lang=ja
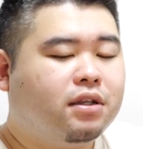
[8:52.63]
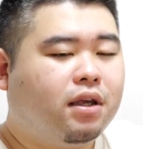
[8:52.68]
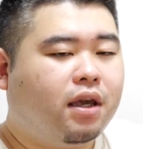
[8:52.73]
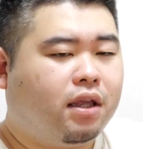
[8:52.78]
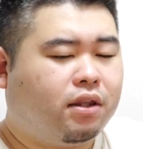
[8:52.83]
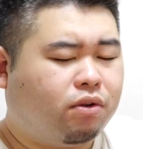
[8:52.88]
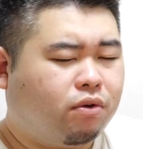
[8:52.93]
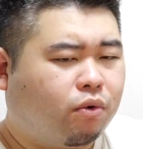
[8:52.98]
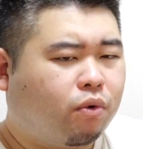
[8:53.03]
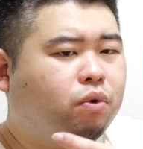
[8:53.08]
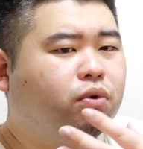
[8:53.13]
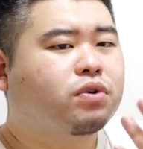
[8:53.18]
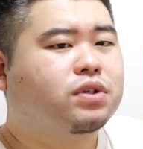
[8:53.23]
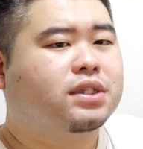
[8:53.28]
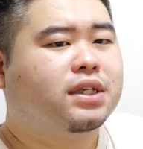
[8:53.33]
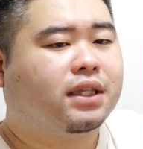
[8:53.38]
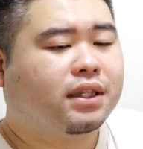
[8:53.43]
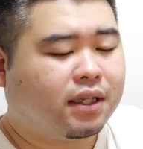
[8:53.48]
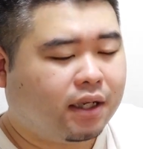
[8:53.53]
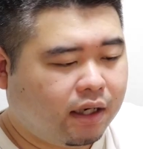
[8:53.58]
えっと、
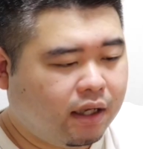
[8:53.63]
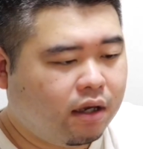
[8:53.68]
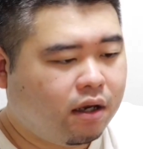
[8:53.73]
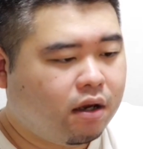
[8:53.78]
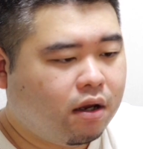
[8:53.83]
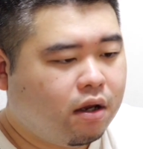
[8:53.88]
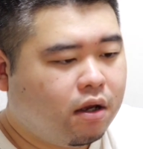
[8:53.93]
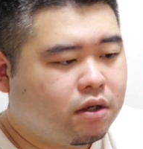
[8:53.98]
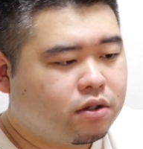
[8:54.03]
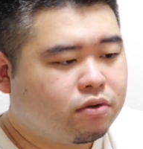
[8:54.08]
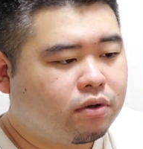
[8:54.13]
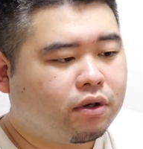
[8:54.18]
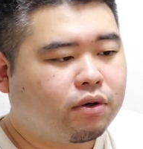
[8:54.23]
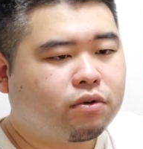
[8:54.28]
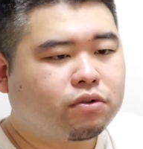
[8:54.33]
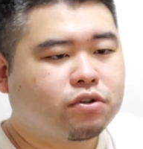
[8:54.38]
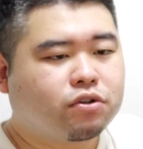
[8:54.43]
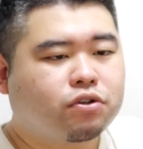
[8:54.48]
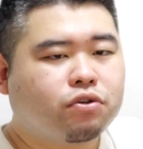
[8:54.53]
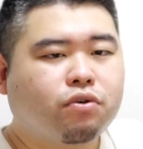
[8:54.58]
コースだったり、それ
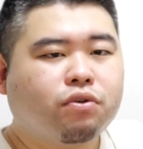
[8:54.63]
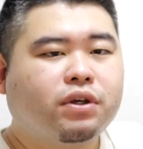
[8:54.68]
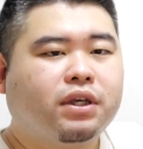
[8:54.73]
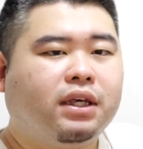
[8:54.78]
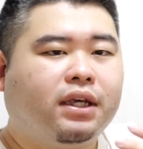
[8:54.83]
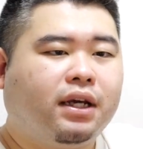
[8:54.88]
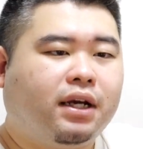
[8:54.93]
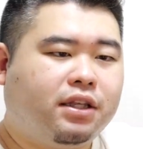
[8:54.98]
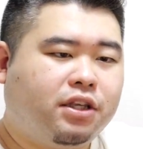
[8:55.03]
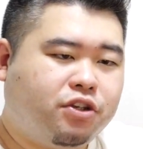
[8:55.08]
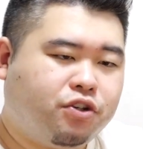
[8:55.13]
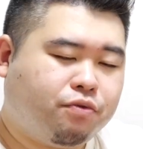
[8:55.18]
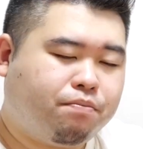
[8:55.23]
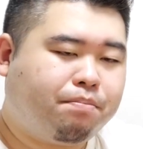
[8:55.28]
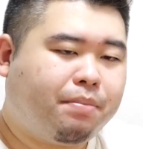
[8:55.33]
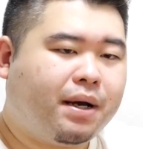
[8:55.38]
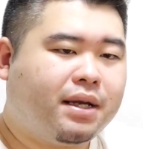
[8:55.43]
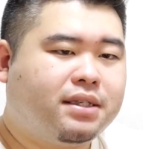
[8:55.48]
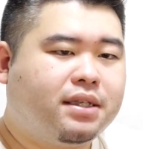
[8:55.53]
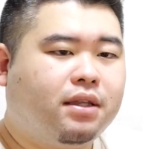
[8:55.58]
こそ商品が にじゅっ
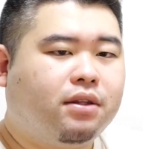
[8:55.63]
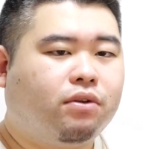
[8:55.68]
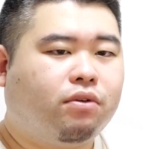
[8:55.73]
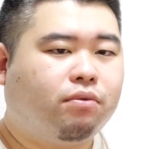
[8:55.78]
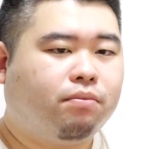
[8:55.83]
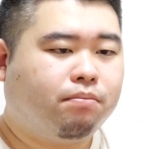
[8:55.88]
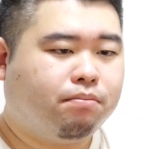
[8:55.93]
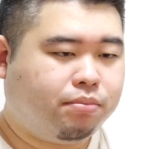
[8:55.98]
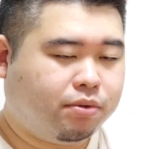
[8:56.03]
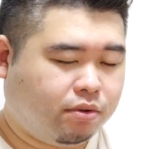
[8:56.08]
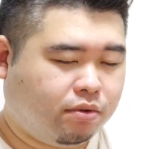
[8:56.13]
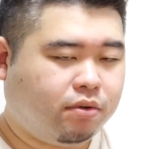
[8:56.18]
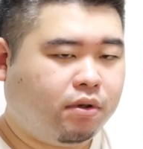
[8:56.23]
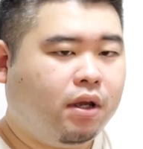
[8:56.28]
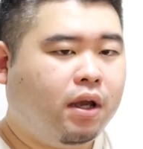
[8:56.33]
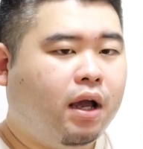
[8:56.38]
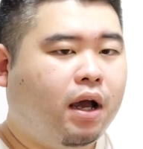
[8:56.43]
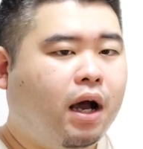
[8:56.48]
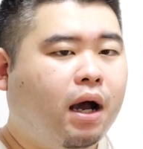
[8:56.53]
パーセント 分、